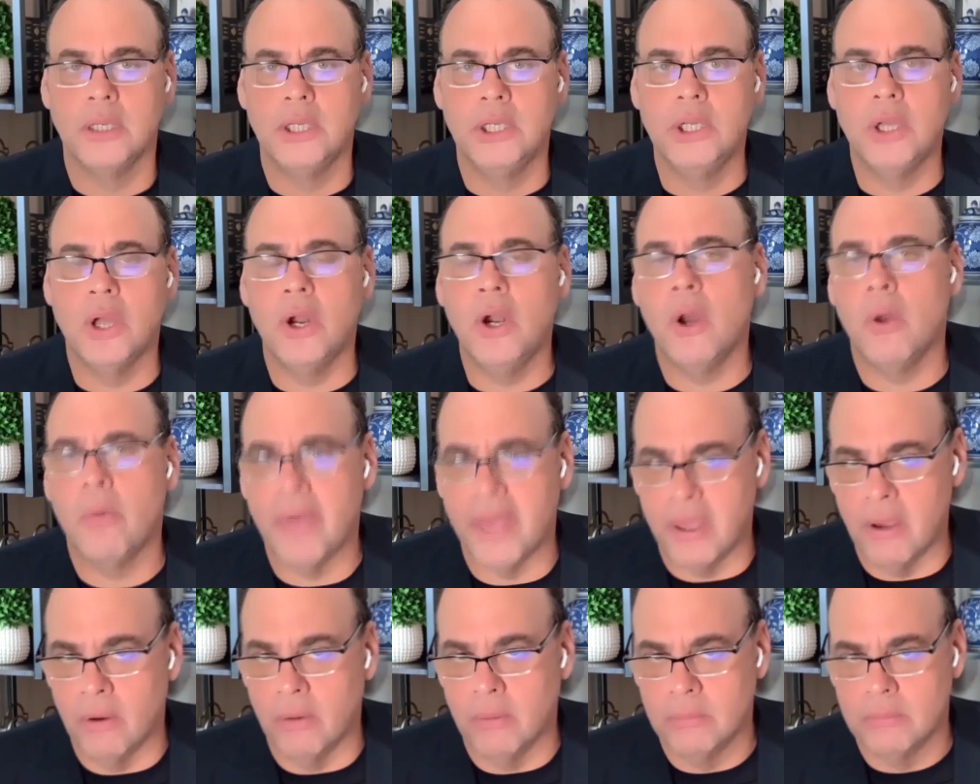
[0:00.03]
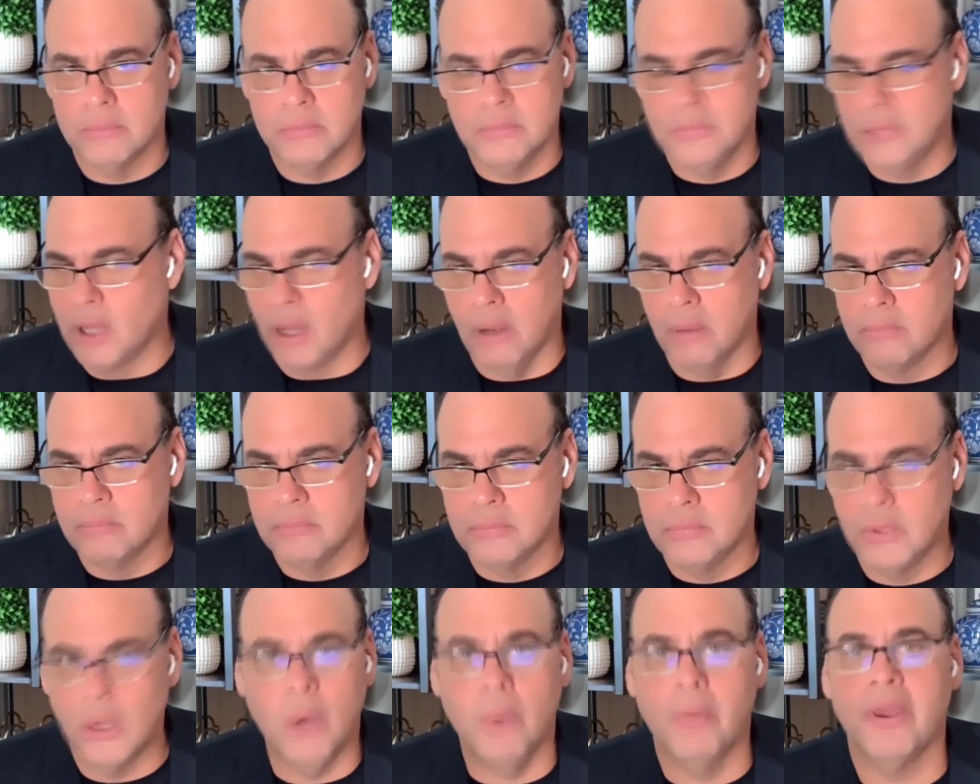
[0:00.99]
No lo veo, no,
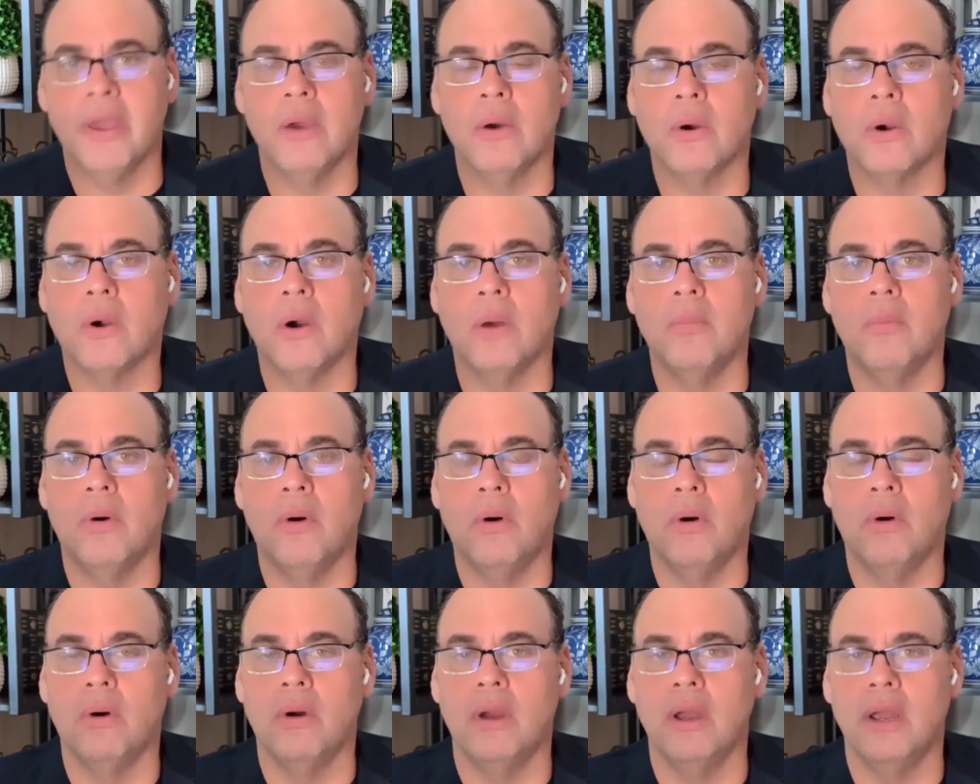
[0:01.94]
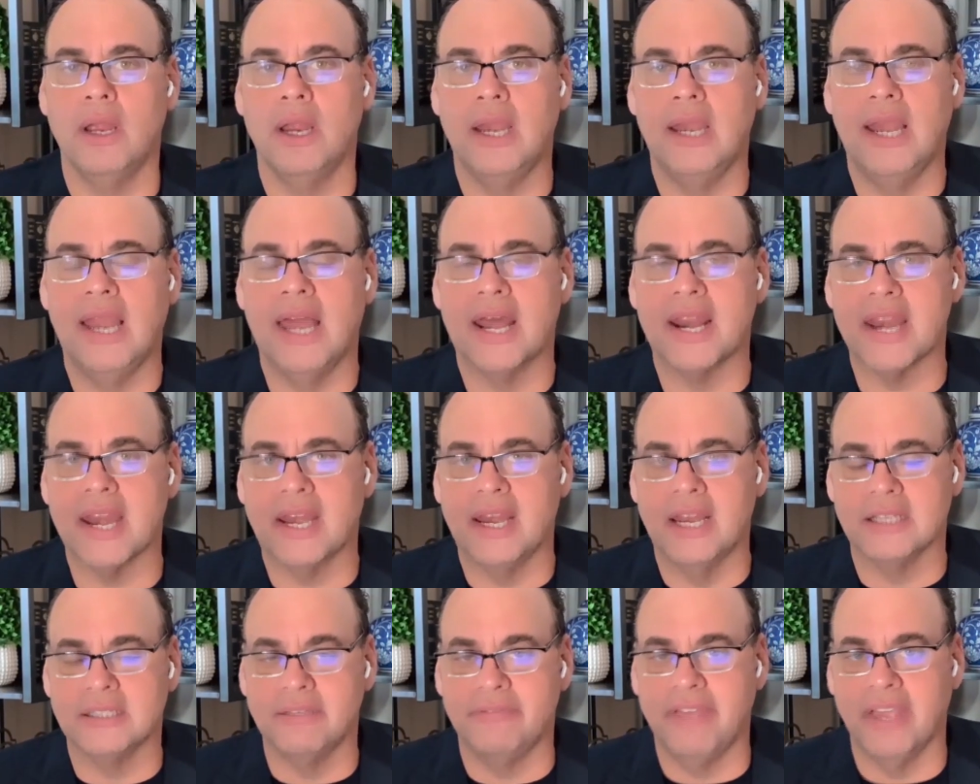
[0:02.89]
no veo cómo la
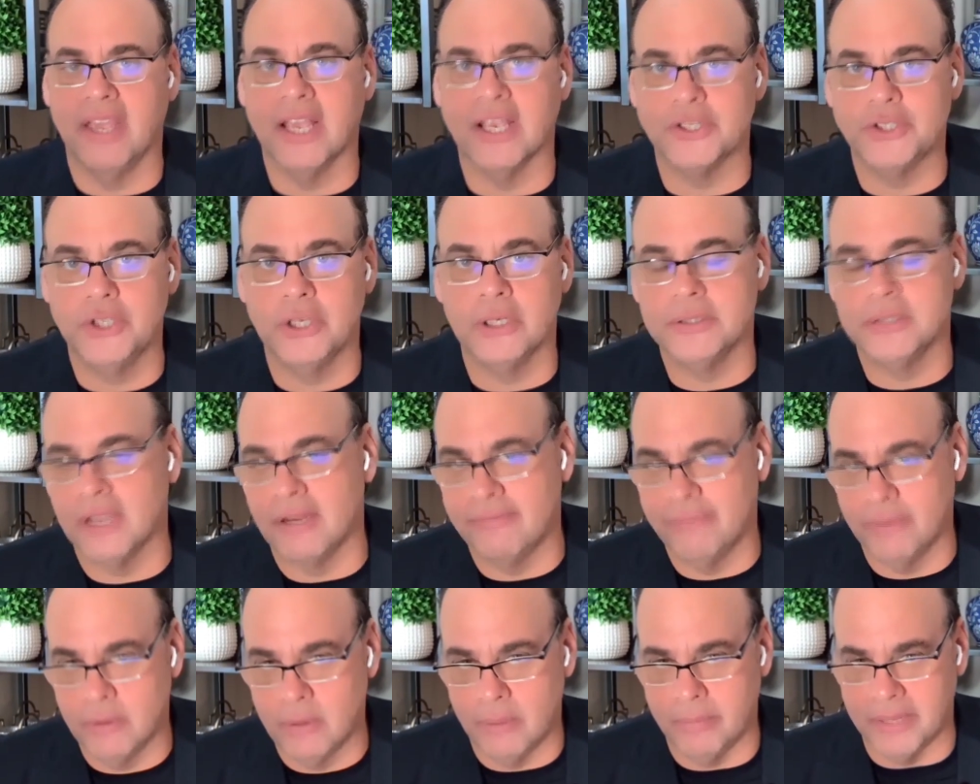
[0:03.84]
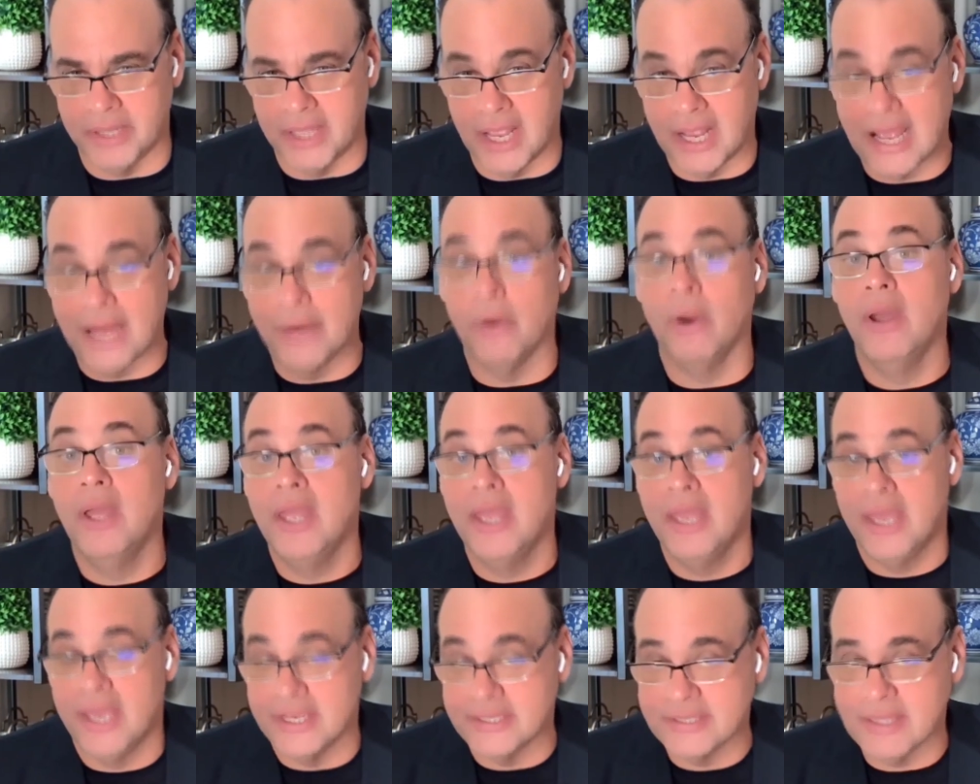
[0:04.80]
reclasificación del fútbol mexicano,
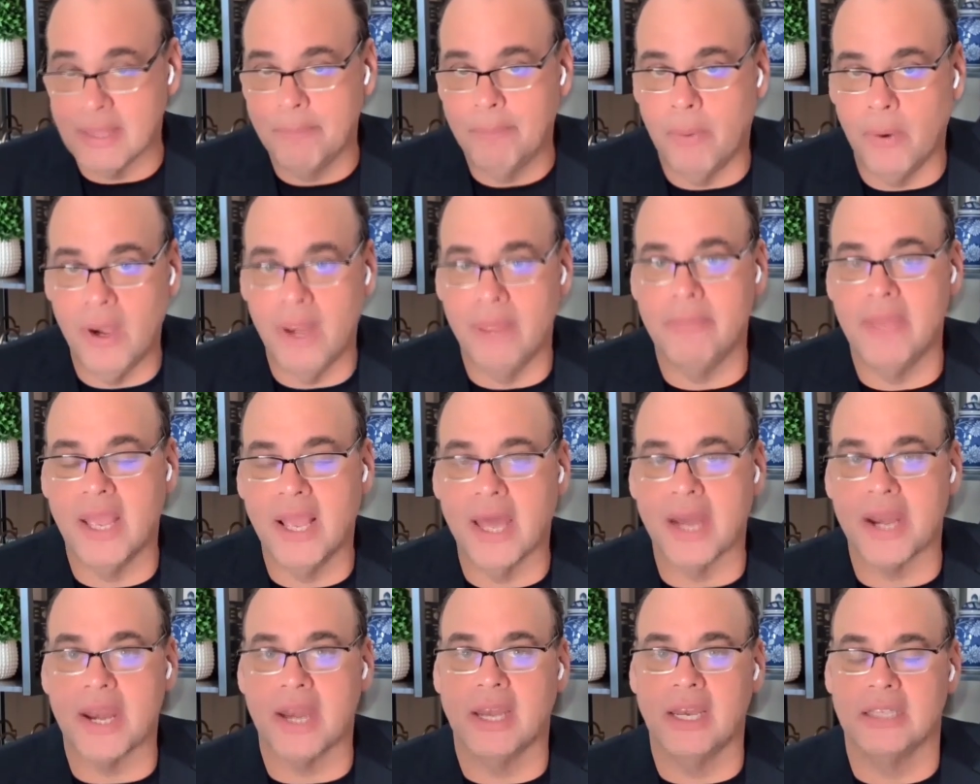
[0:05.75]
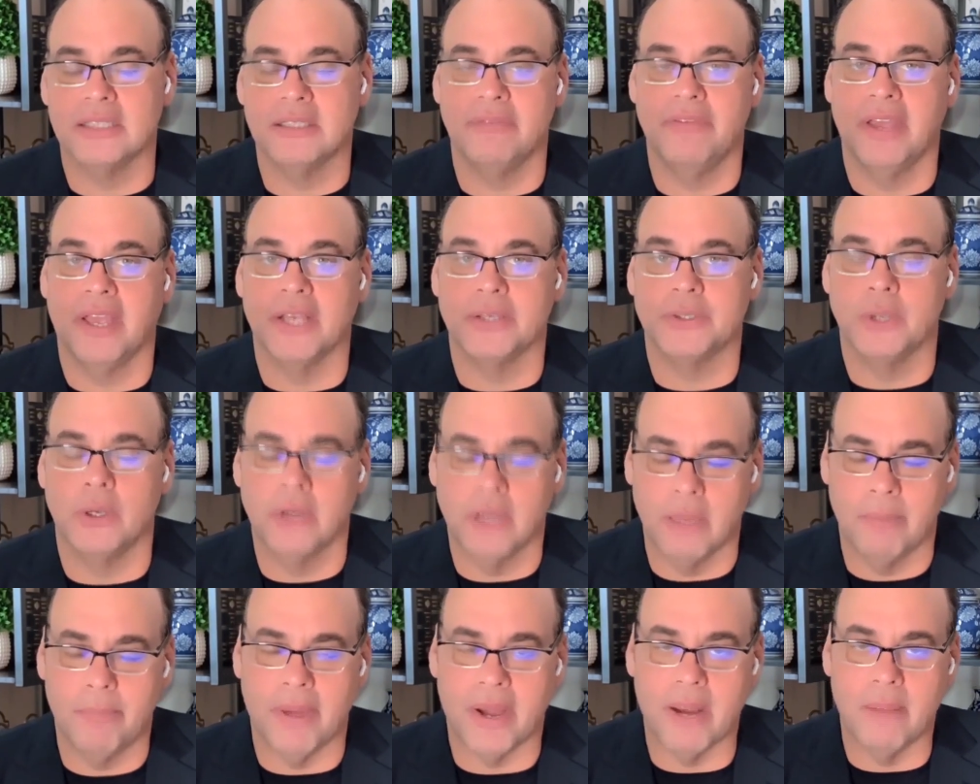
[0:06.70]
esta polémica
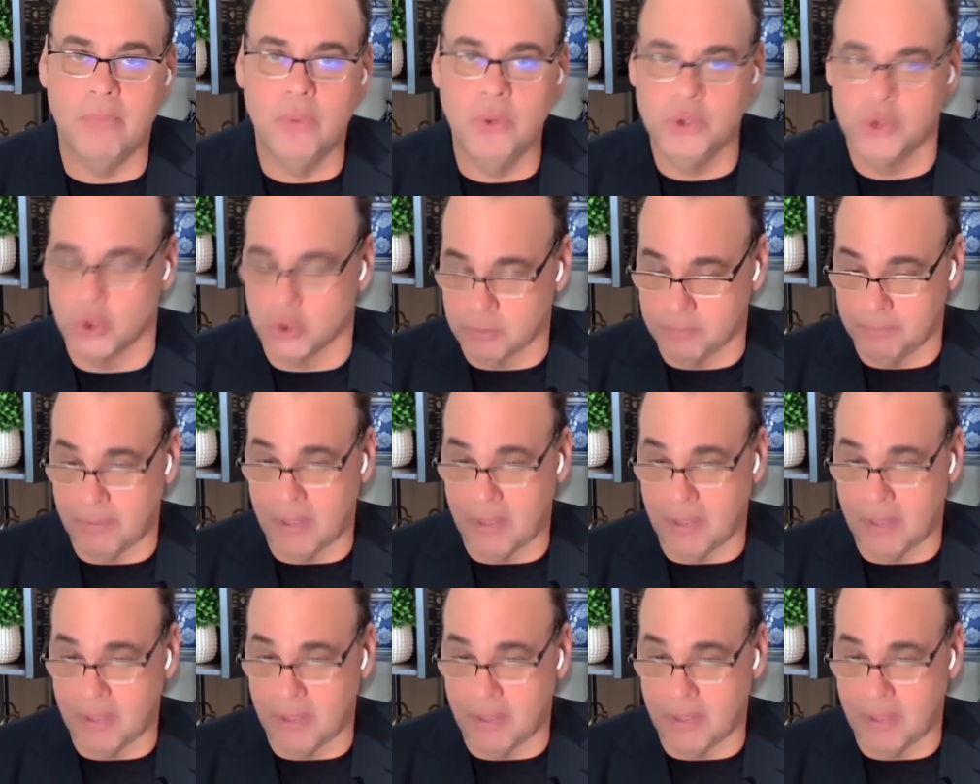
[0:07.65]
reclasificación que para muchos,